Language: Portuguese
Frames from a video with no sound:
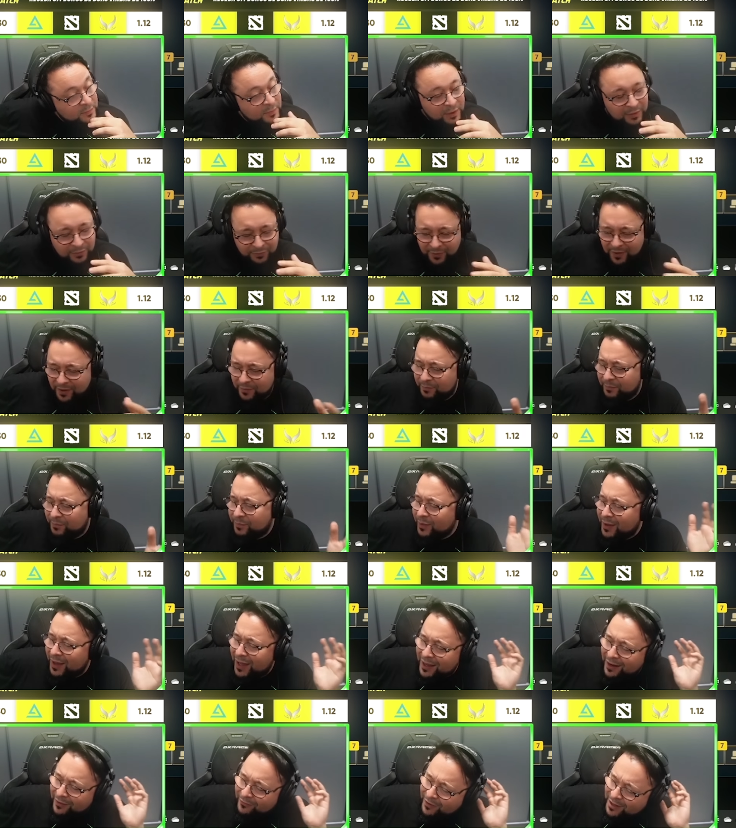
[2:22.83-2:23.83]
Para, hum,
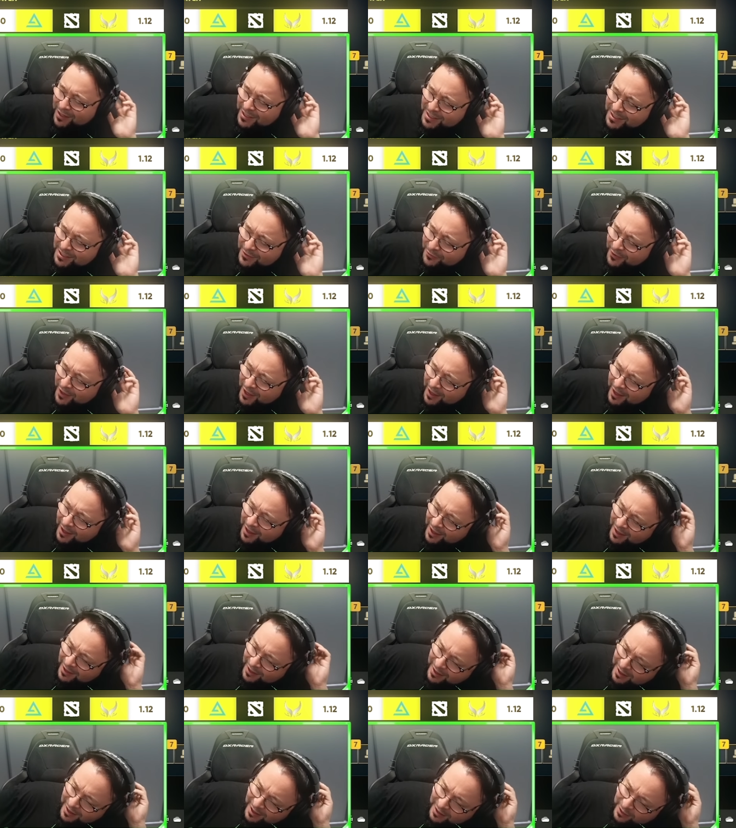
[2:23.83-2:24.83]
cara, vai te ferrar,
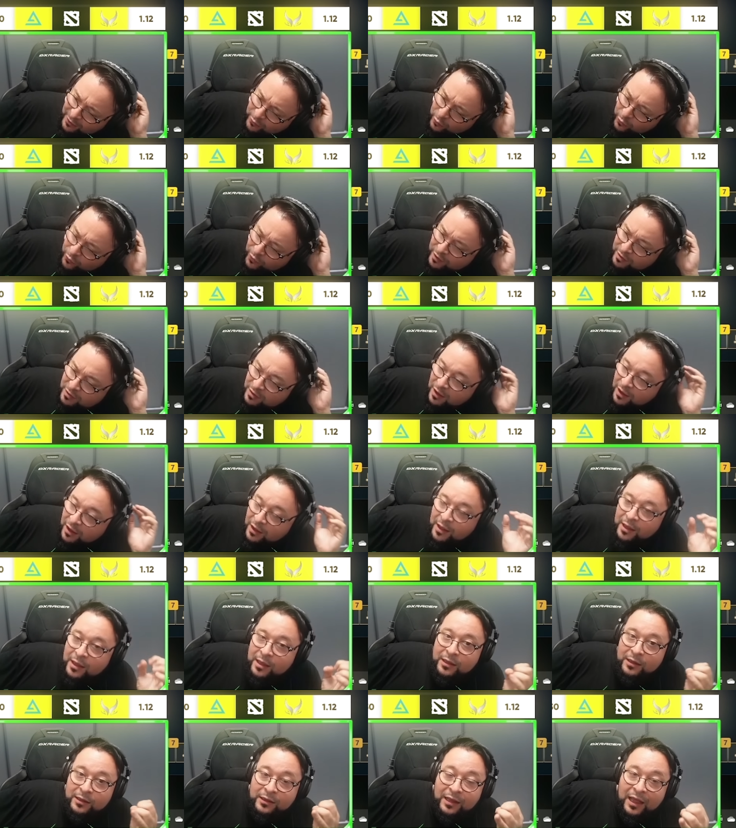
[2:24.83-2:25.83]
cara. Eu vou fazer
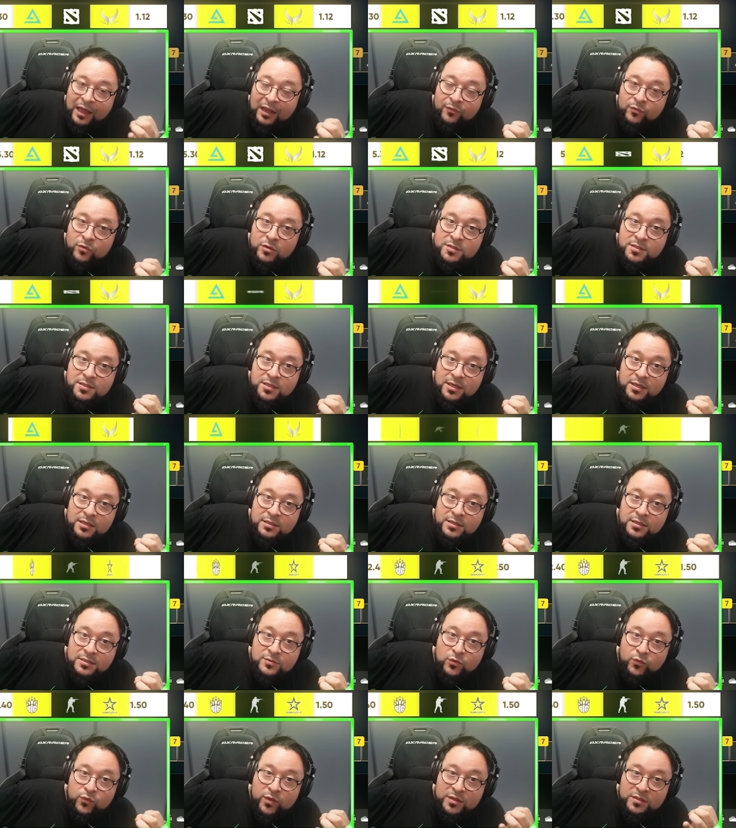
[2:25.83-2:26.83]
Larvocetas,
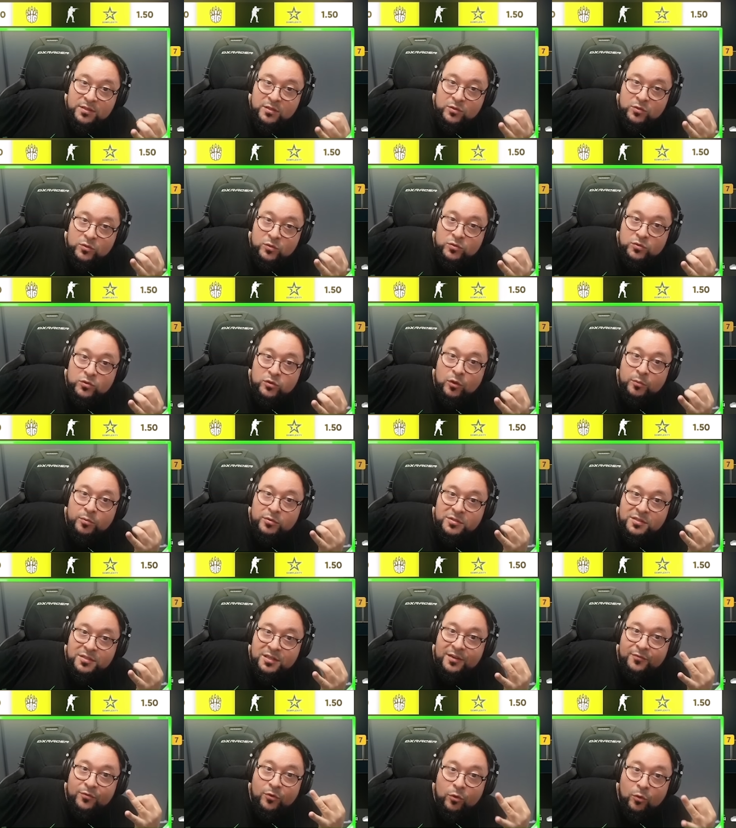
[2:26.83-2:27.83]
vou fazer os Lobos
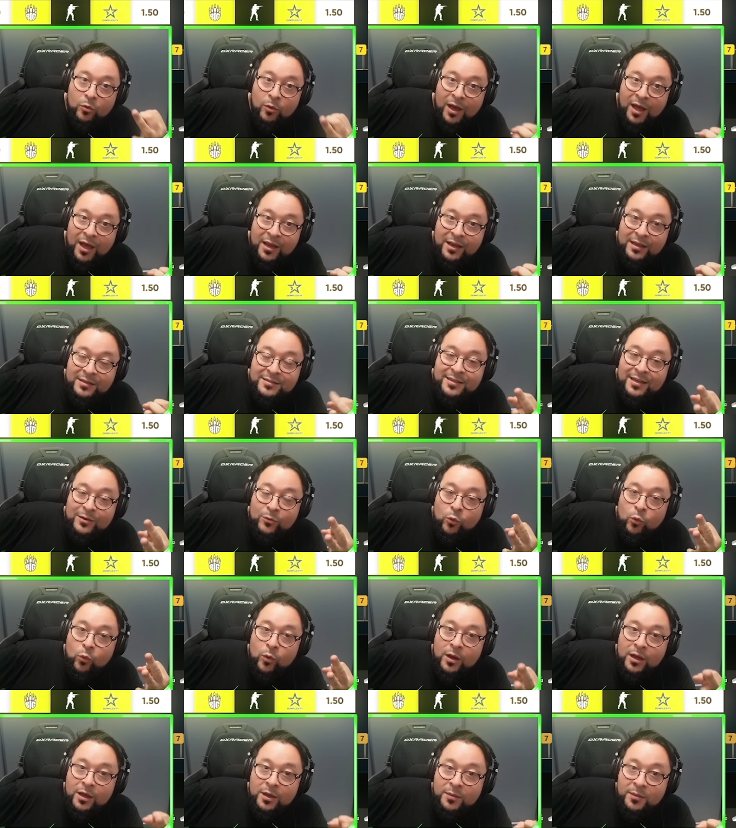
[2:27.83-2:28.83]
Trevoguárias,
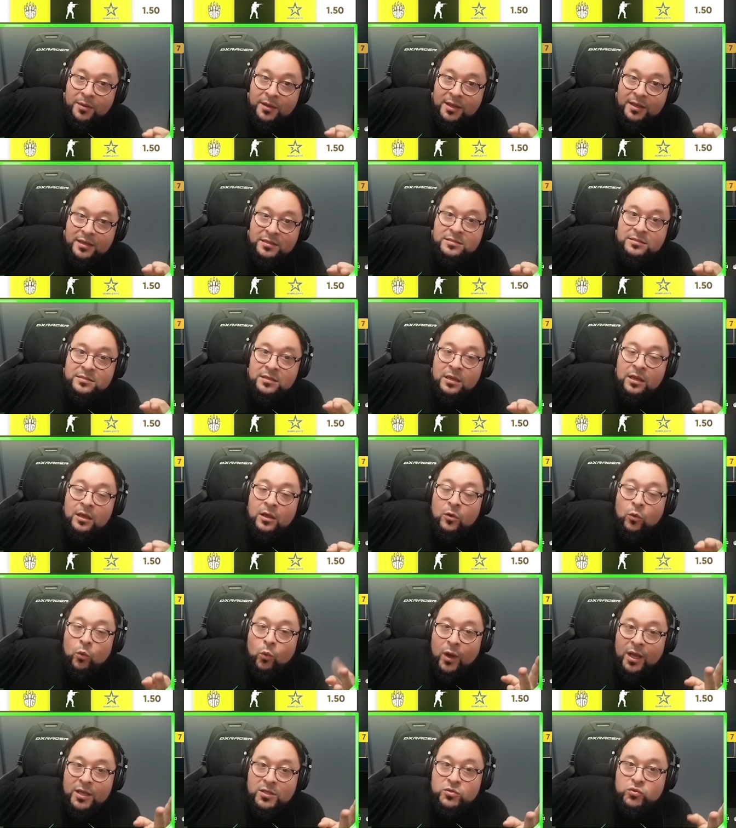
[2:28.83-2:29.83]
Aquaminas,
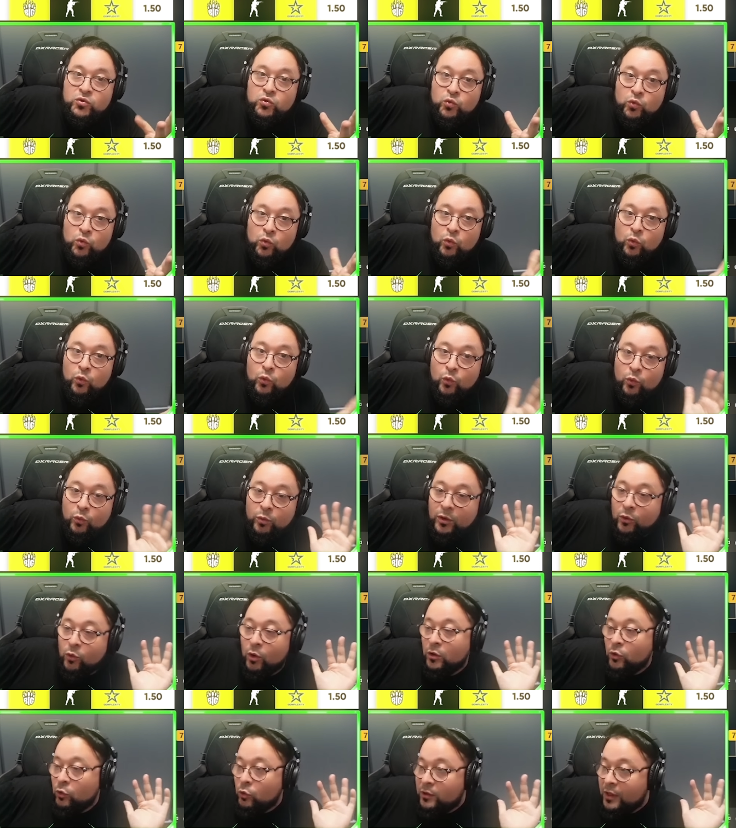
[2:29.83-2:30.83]
o Azul. E
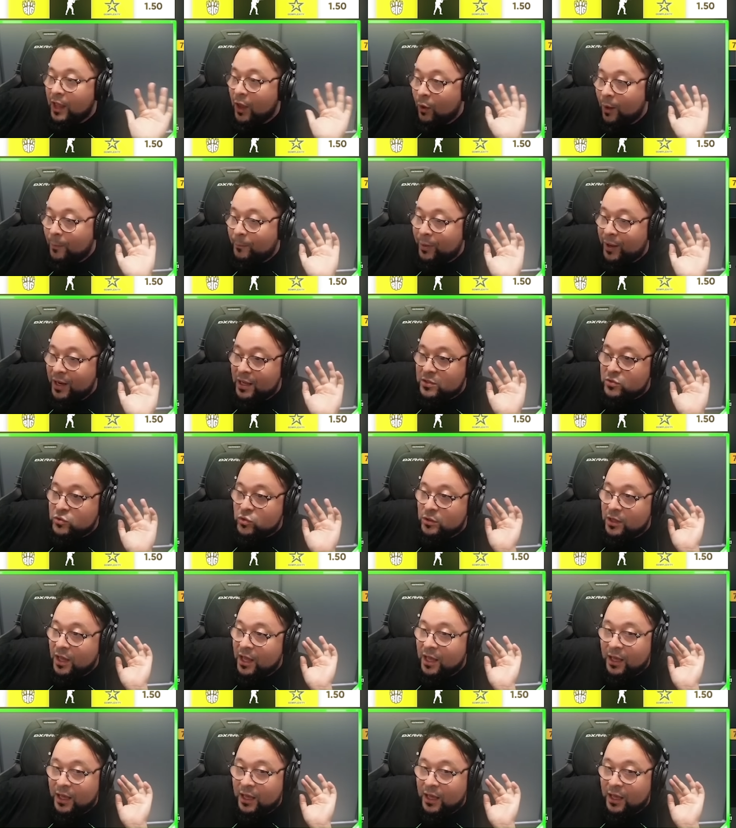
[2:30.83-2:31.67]
quando der, eu apareço lá,